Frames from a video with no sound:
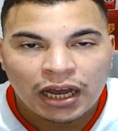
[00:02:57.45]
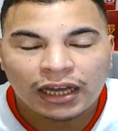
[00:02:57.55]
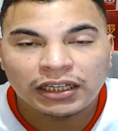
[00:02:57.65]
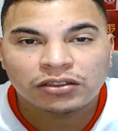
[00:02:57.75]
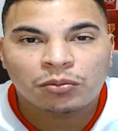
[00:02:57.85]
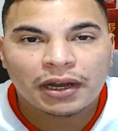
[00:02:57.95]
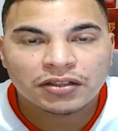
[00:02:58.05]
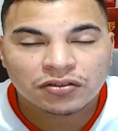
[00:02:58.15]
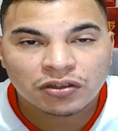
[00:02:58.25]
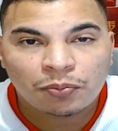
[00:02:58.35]
Além do
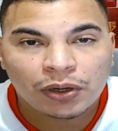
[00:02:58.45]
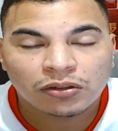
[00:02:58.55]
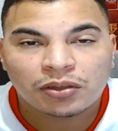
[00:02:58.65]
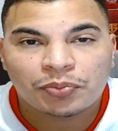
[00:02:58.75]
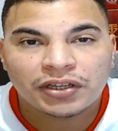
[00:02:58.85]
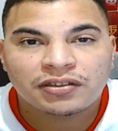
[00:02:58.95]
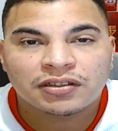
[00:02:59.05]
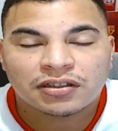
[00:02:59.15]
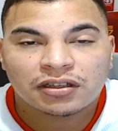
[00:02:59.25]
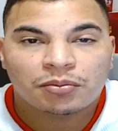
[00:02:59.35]
mais, o São Paulo que
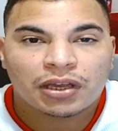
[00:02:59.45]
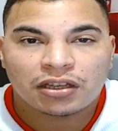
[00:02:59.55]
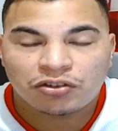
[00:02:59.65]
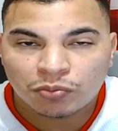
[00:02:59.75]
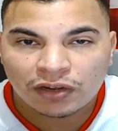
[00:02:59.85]
precisa também de uma